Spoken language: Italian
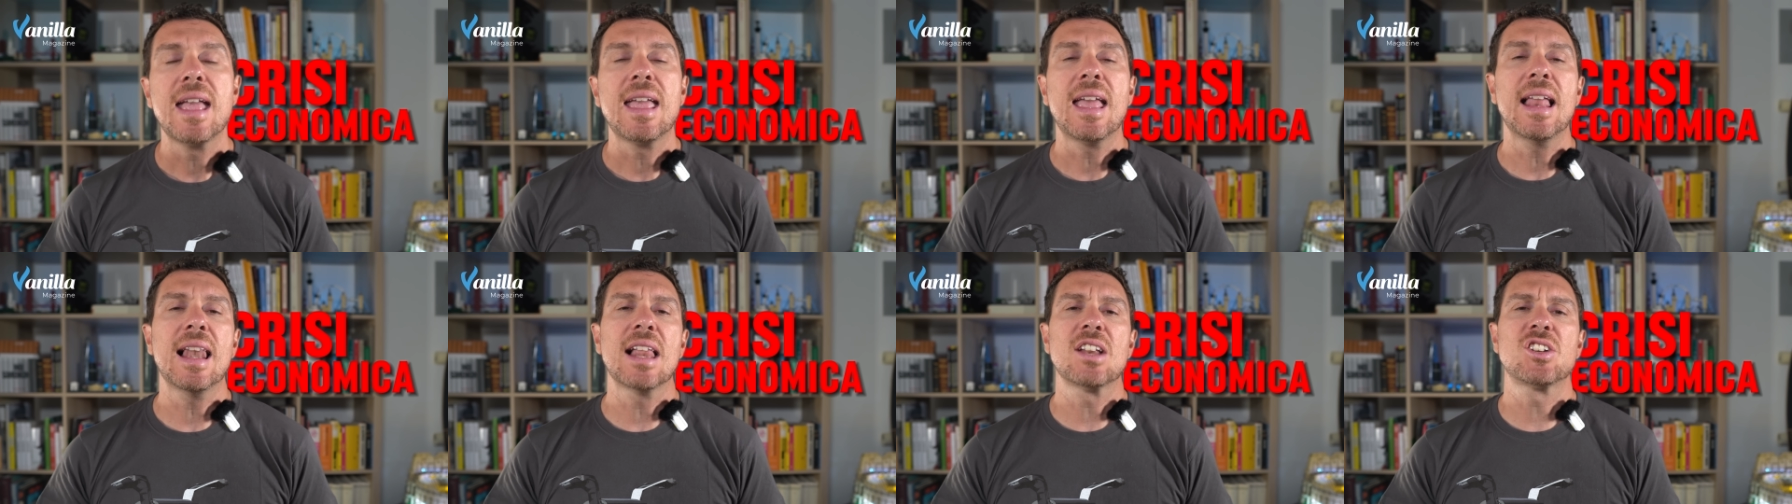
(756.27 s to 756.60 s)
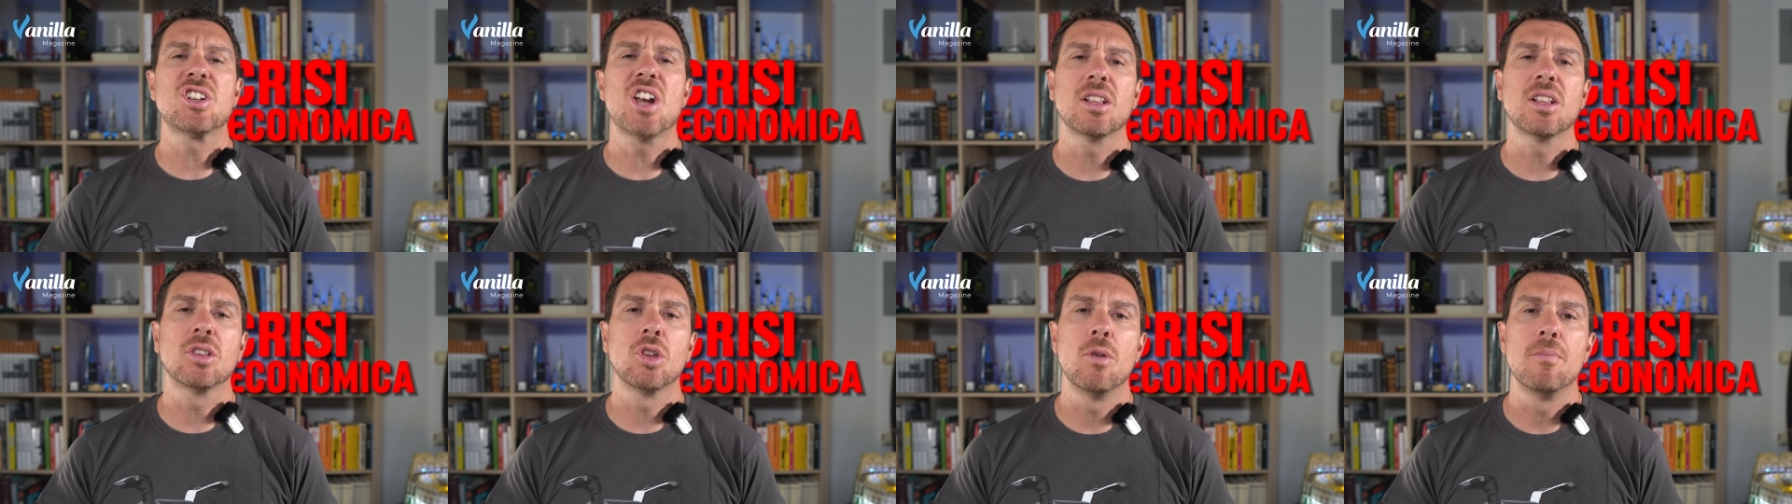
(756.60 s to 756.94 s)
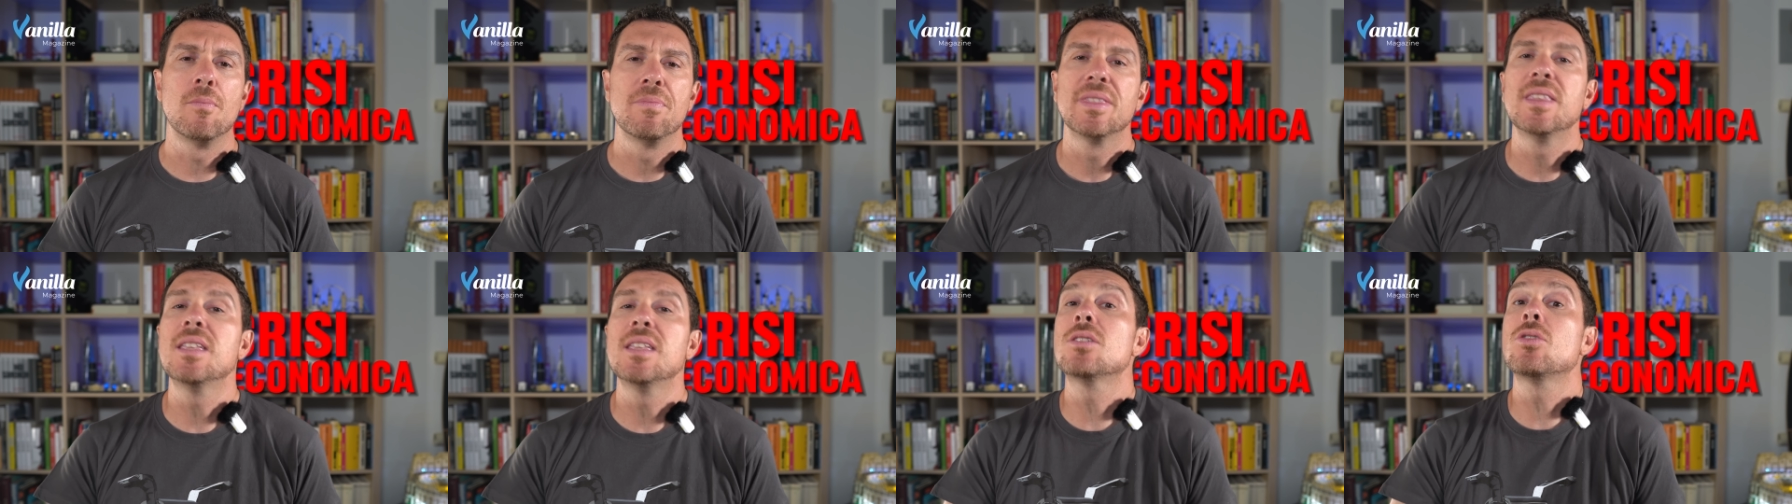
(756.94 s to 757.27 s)
che ha
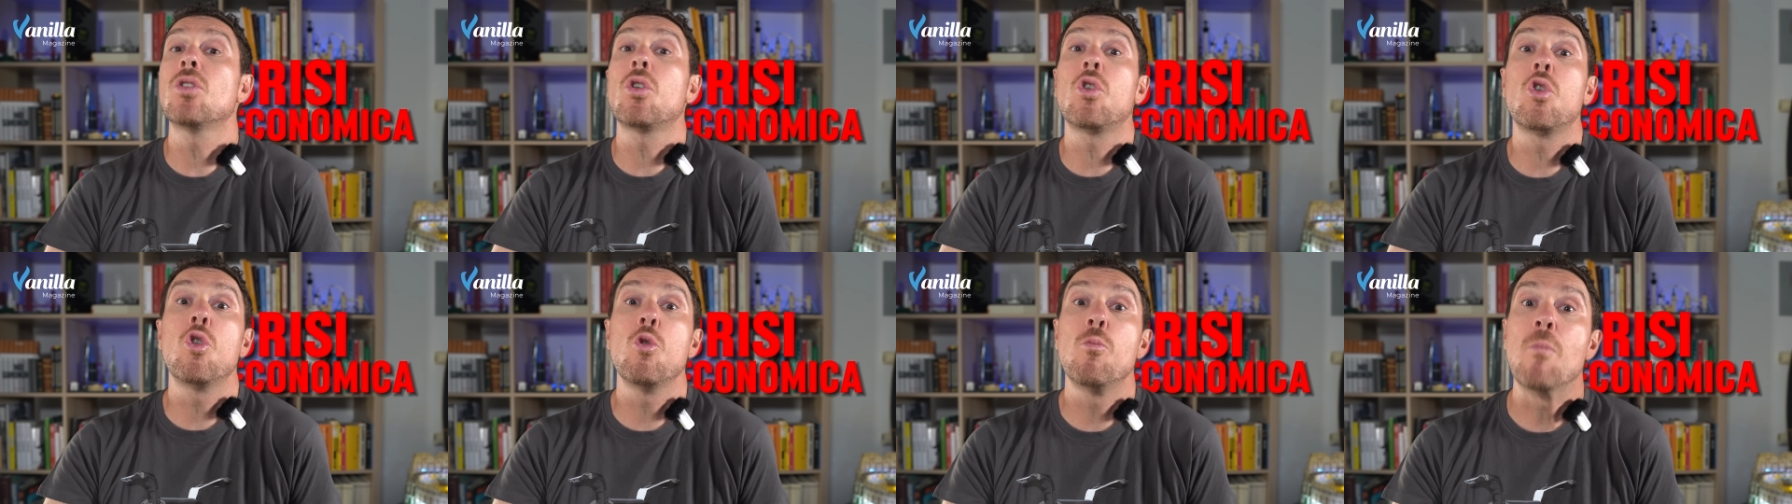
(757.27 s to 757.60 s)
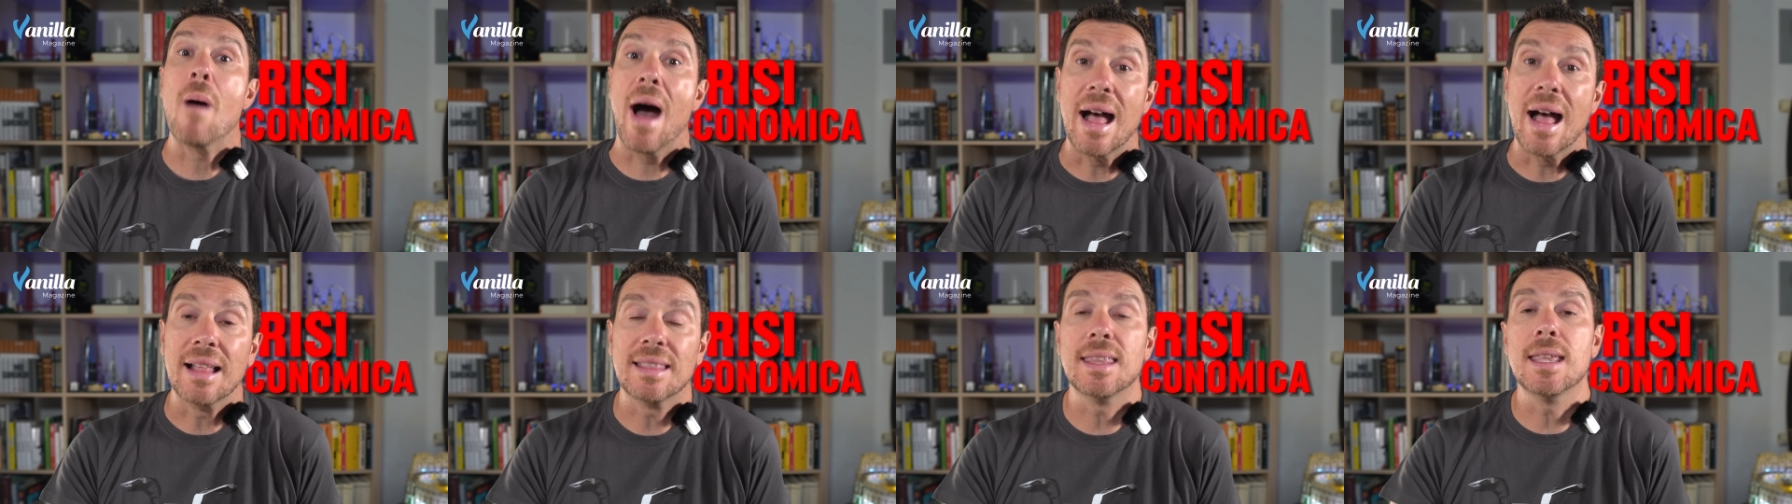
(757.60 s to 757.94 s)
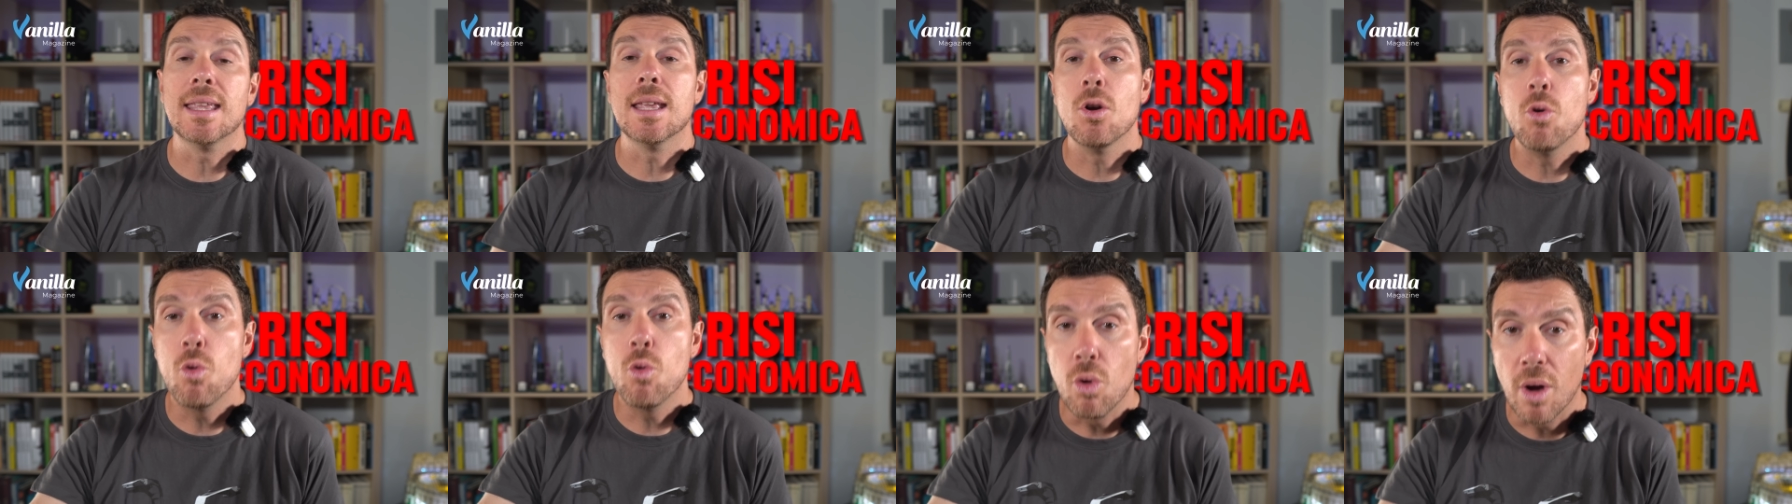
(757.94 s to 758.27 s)
lasciato
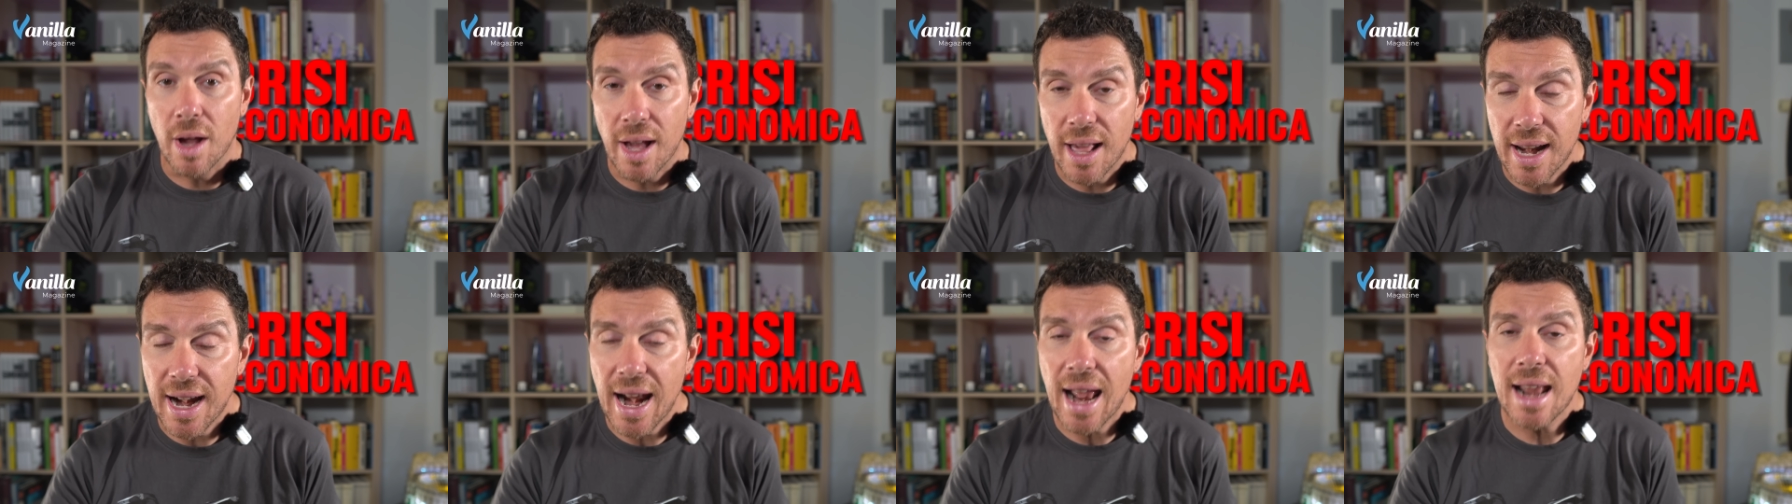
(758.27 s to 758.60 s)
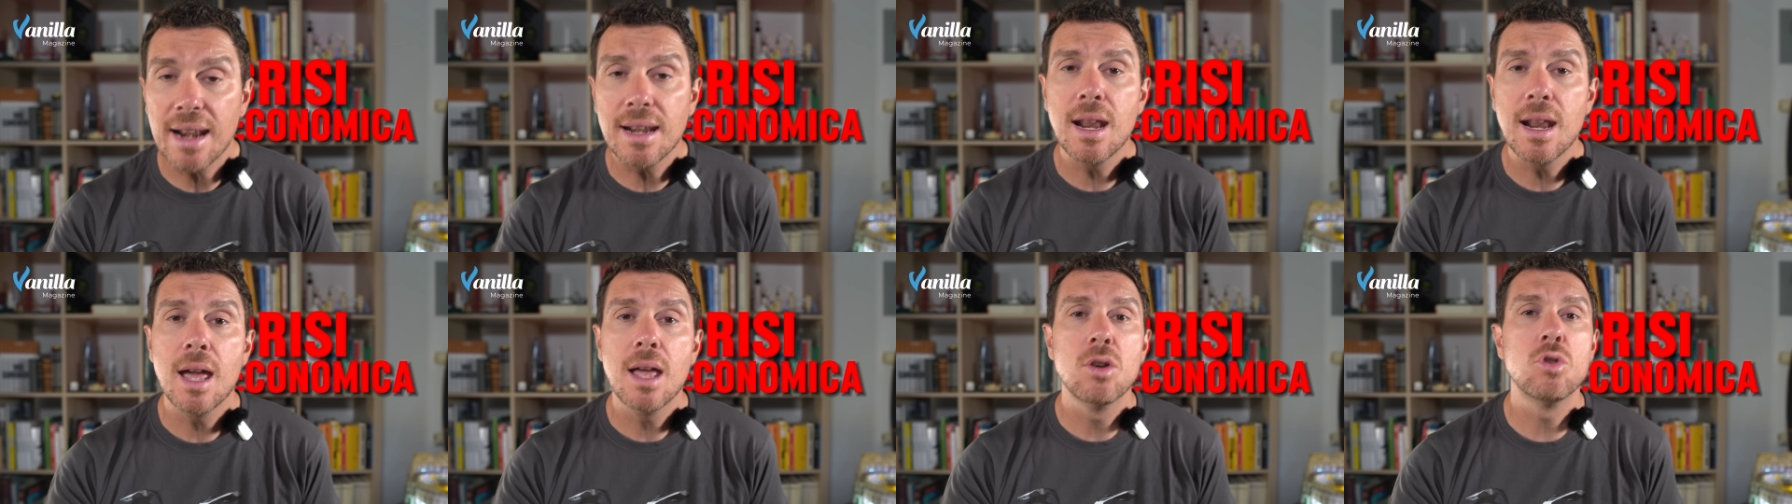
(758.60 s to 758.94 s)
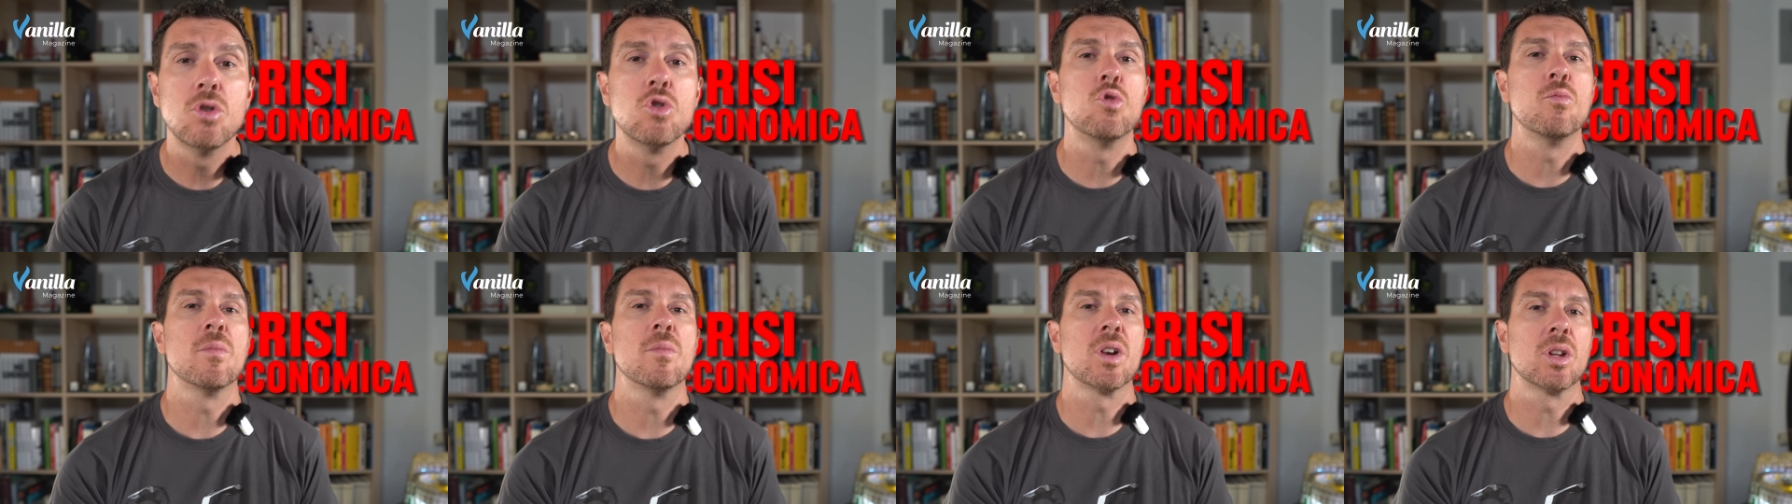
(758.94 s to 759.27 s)
disoccupati un gran
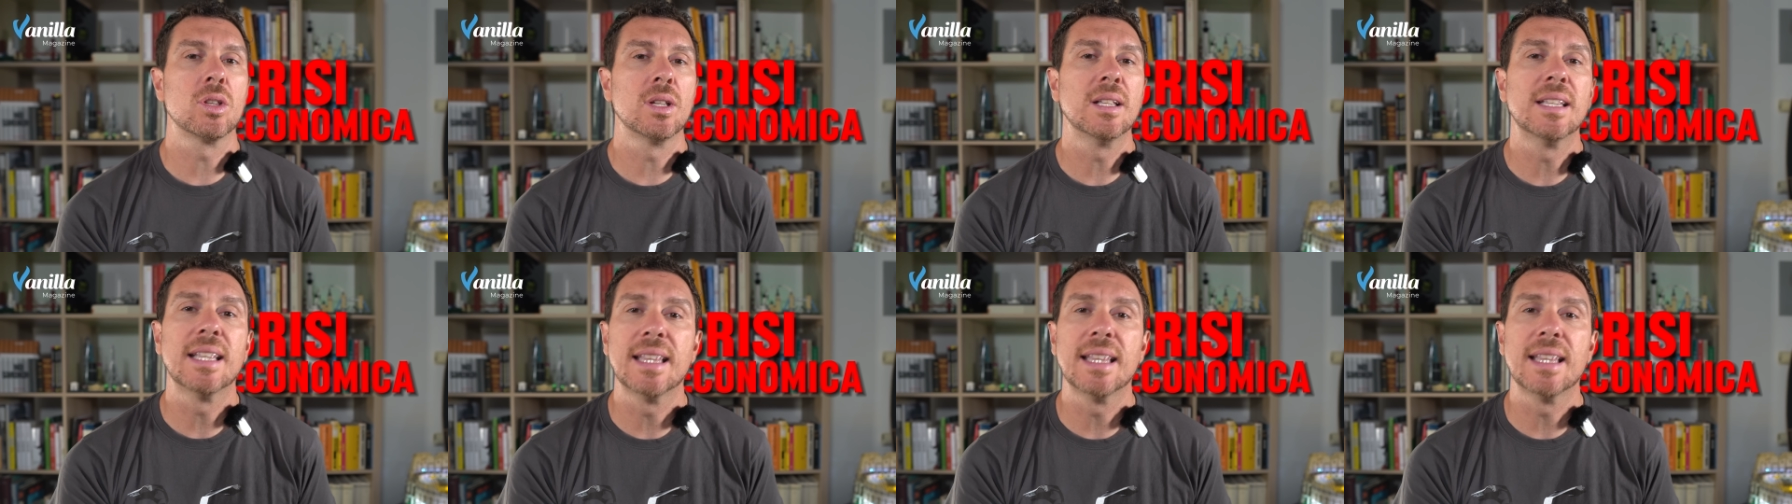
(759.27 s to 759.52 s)
numero di